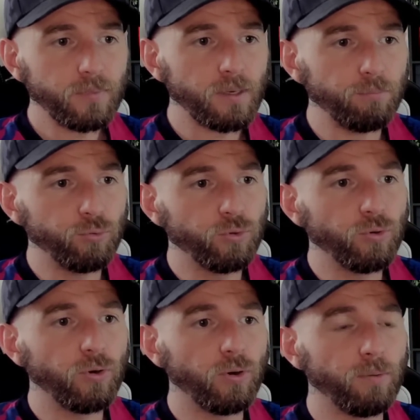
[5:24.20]
plus
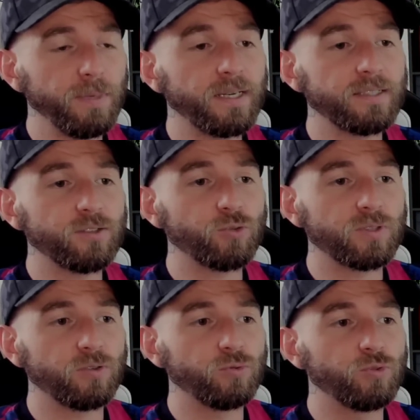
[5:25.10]
de
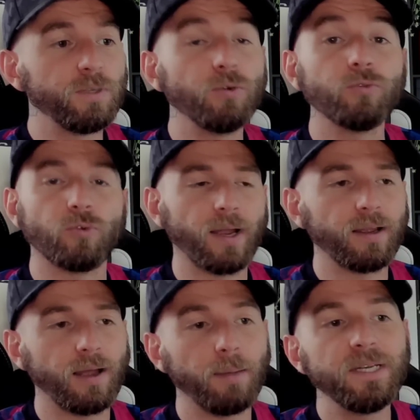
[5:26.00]
1472 millions, donc
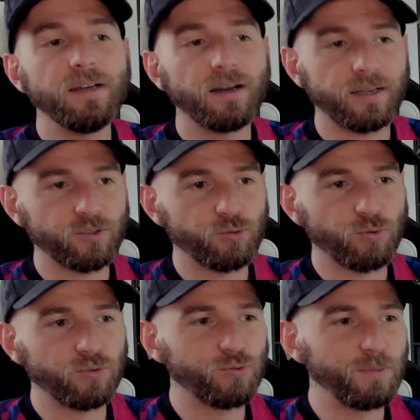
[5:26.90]
1 milliard
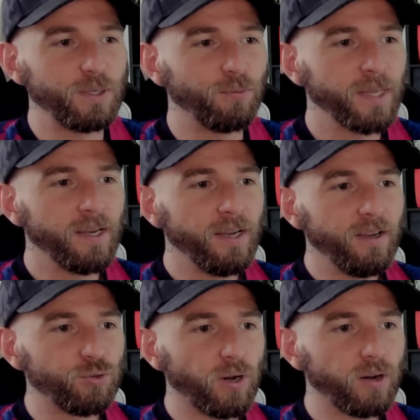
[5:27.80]
472 millions,
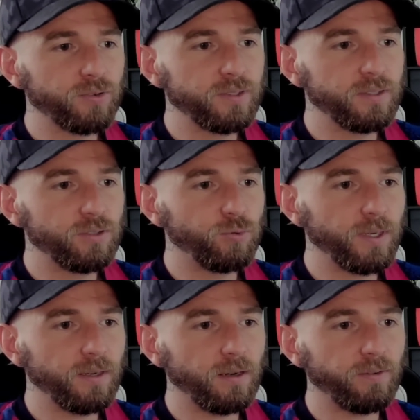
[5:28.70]
sera
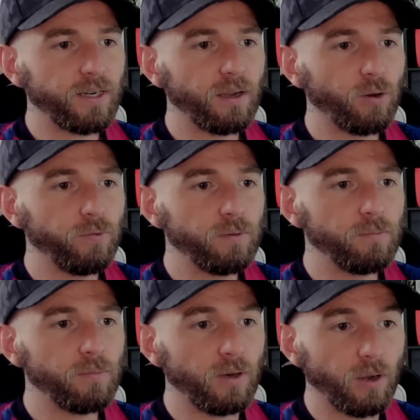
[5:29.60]
restitué avec les
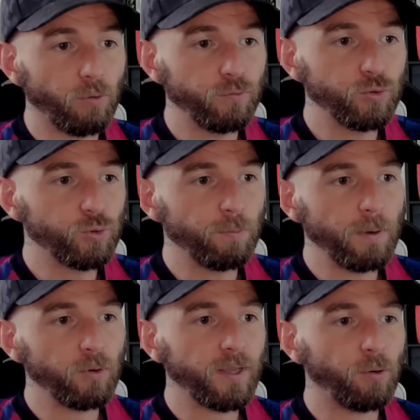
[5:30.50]
revenus, les revenus
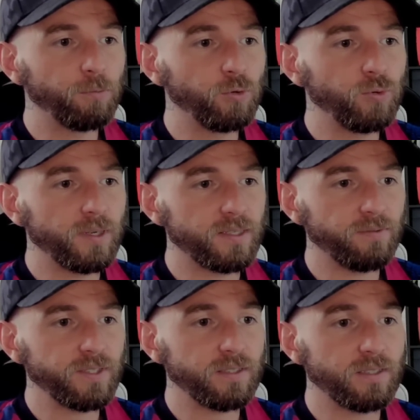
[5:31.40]
supplémentaires obtenus. Les
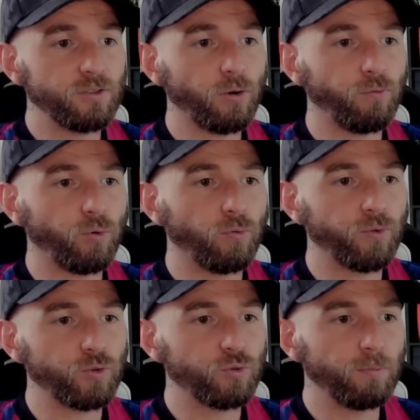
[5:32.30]
investisseurs font
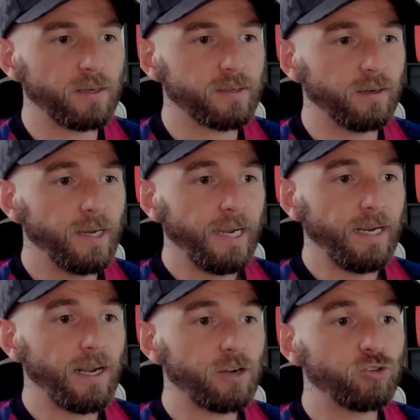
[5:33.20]
confiance au Barça
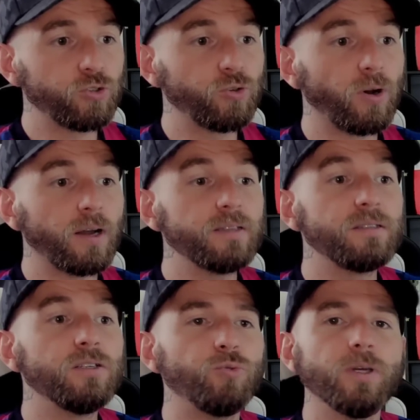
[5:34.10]
et l'argent sera
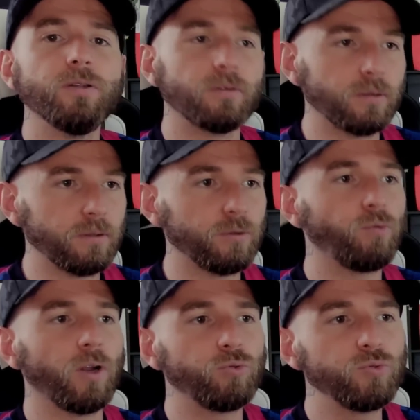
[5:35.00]
restitué. Donc, euh, donc voilà, tout